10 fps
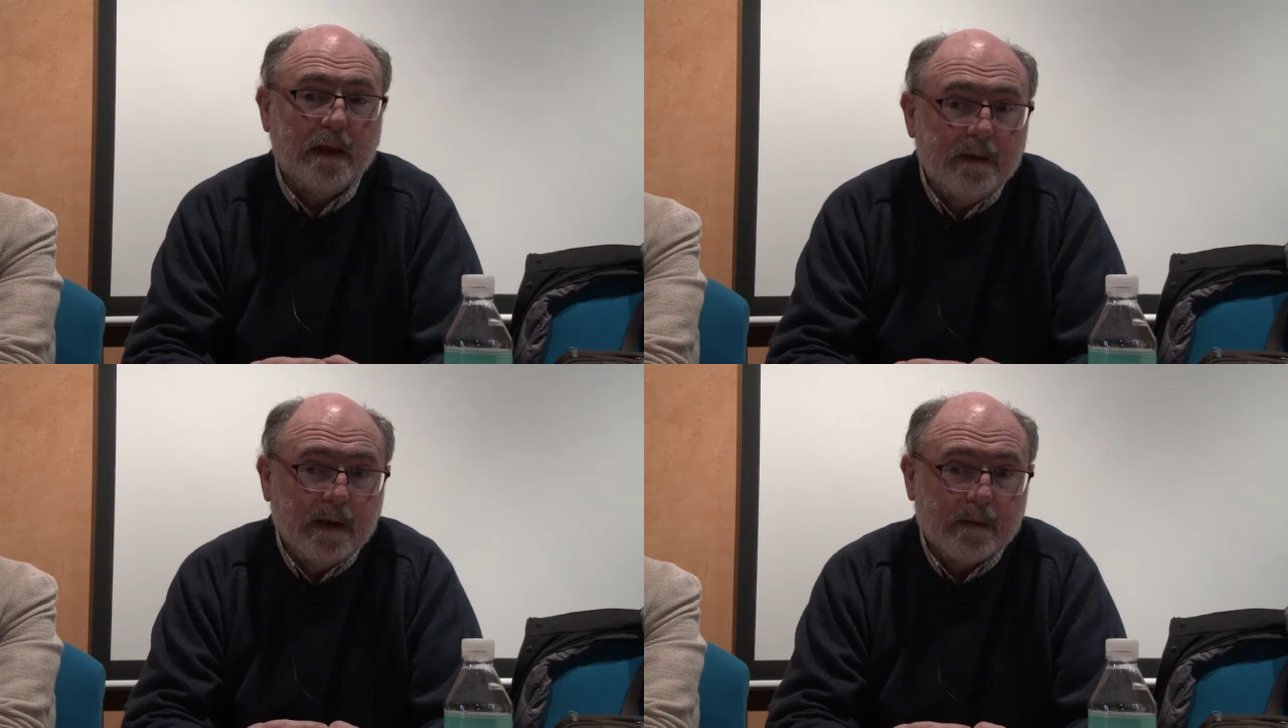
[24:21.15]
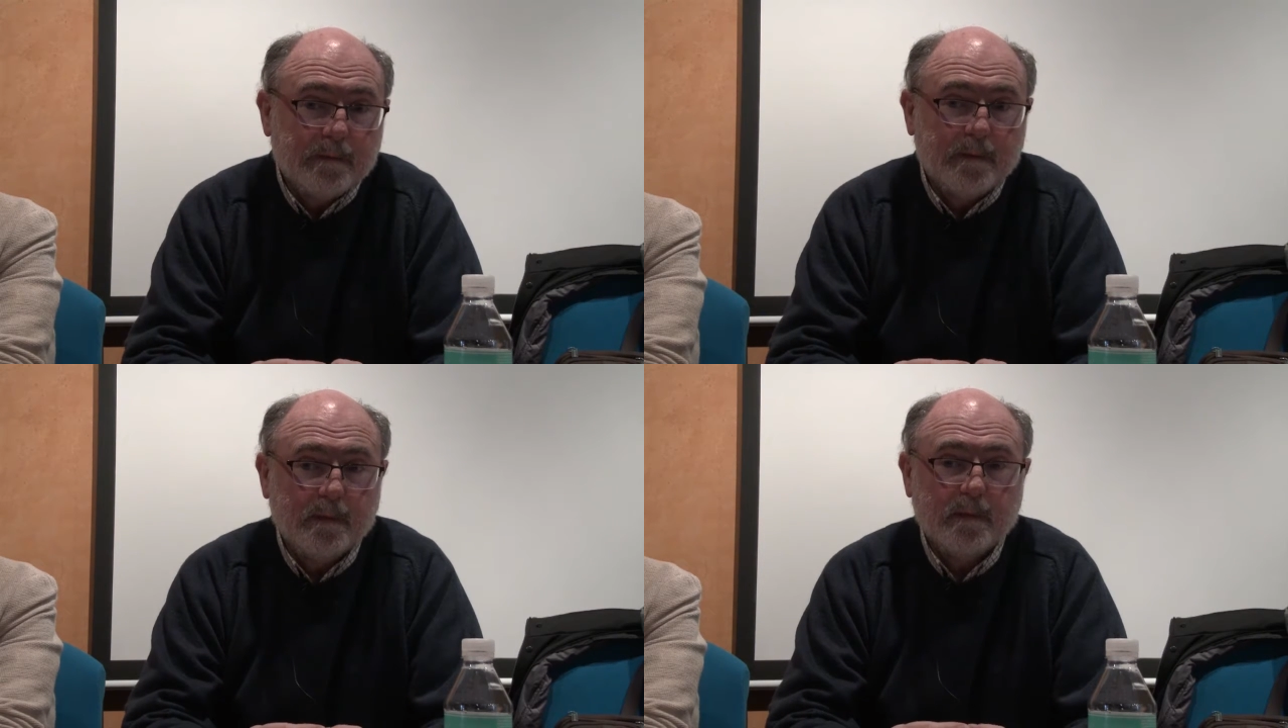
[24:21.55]
líder
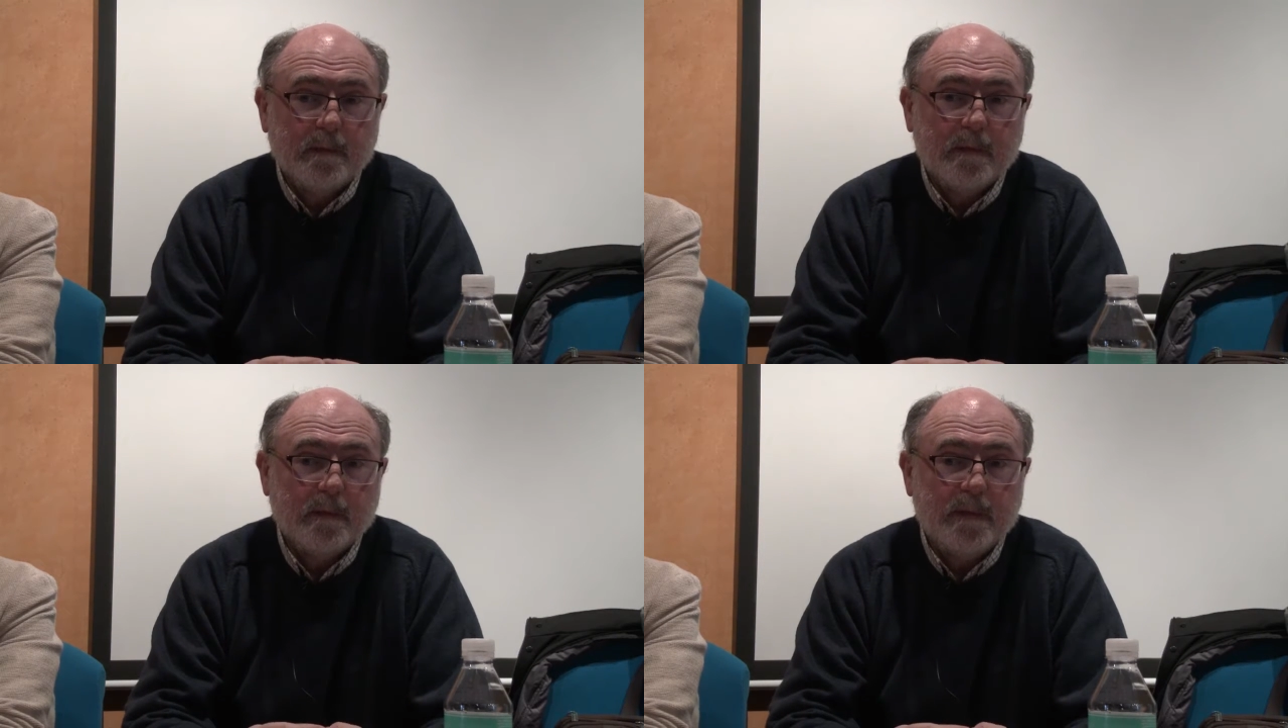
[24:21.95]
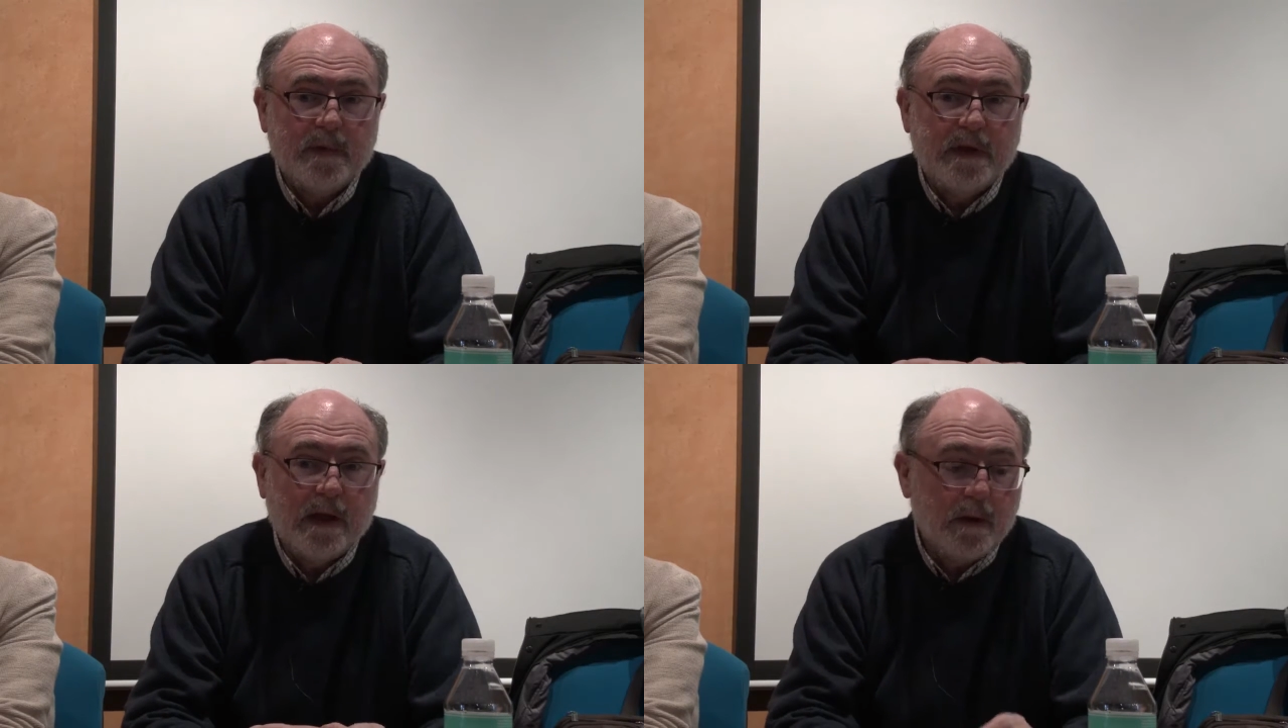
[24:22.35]

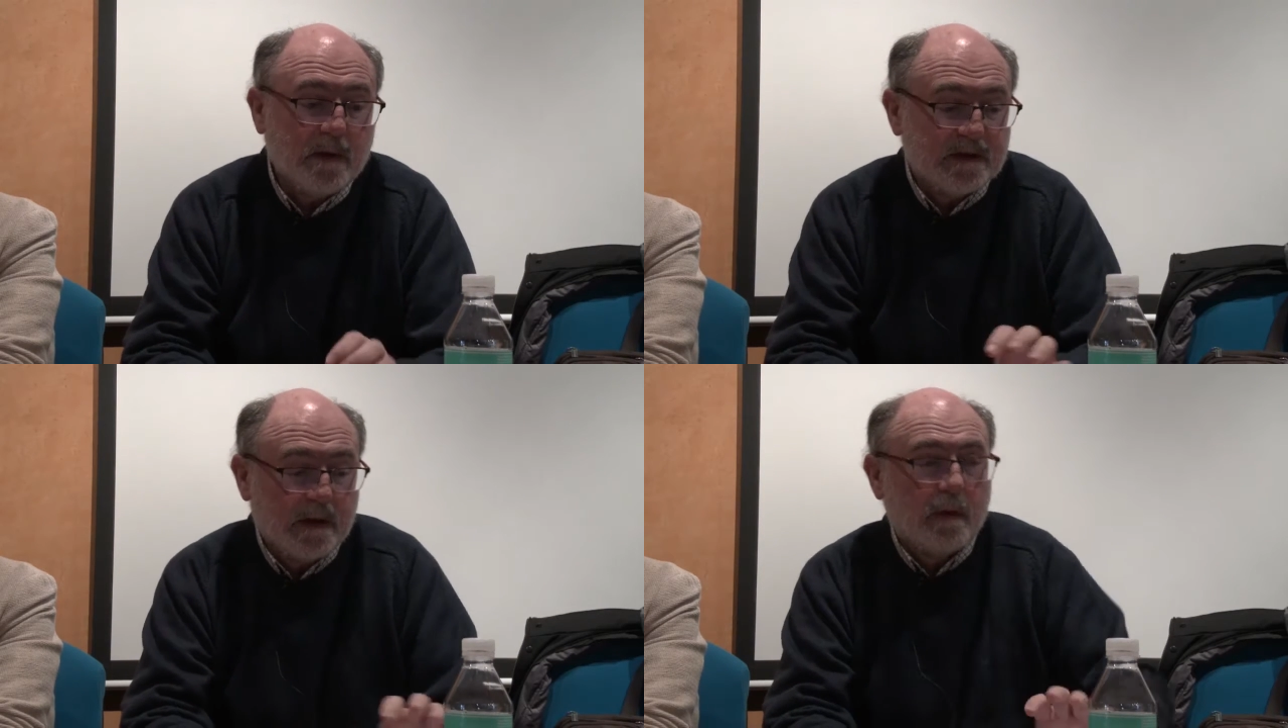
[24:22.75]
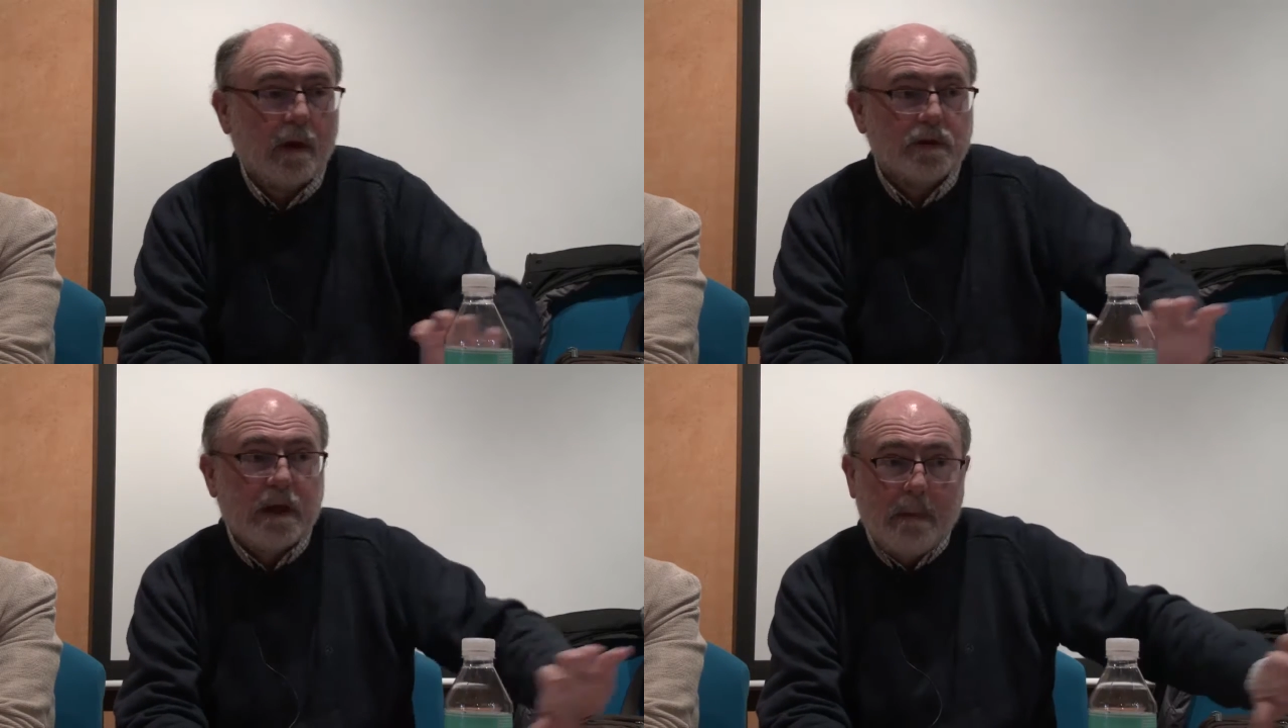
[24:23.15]
ya no iba a ser una
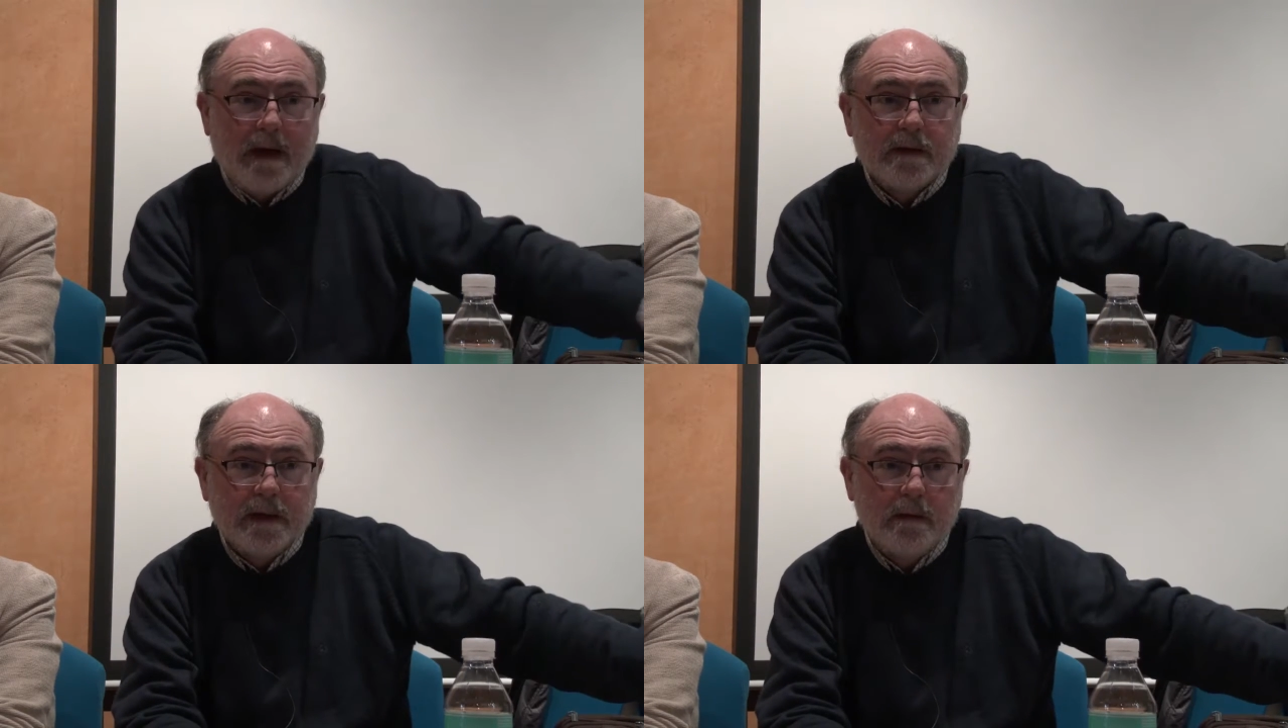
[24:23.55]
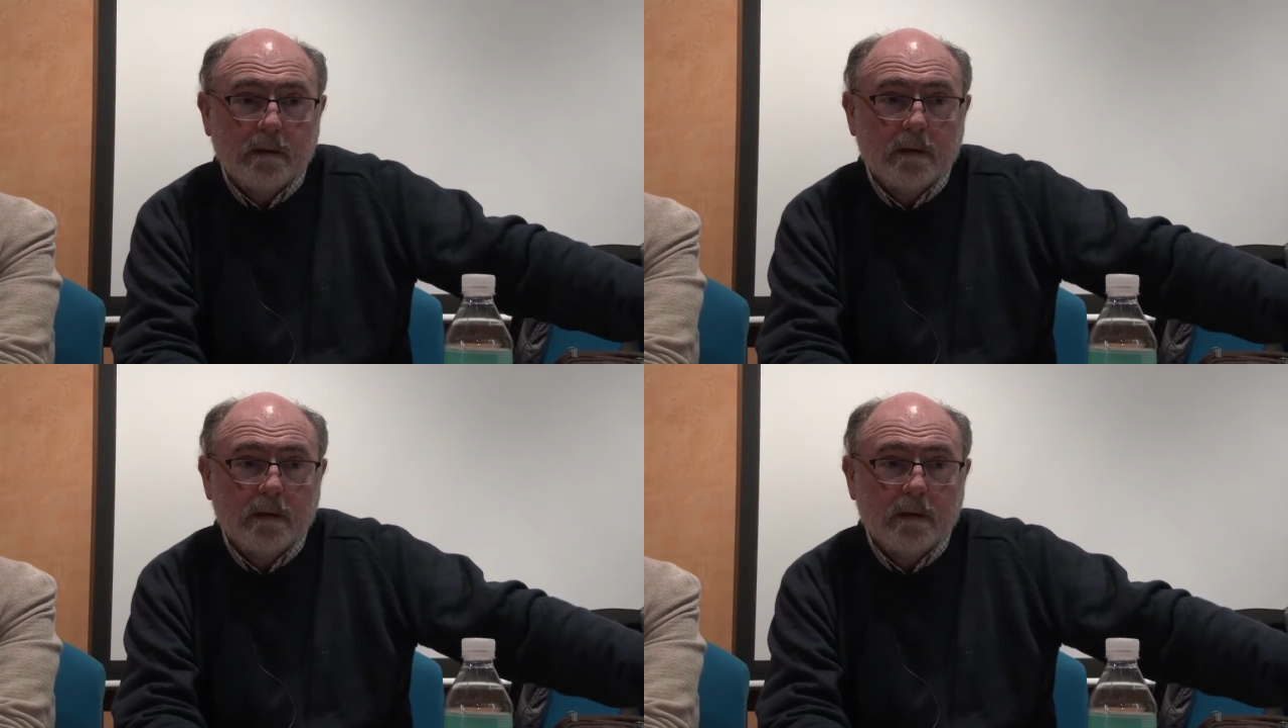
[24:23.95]
cosa aparte,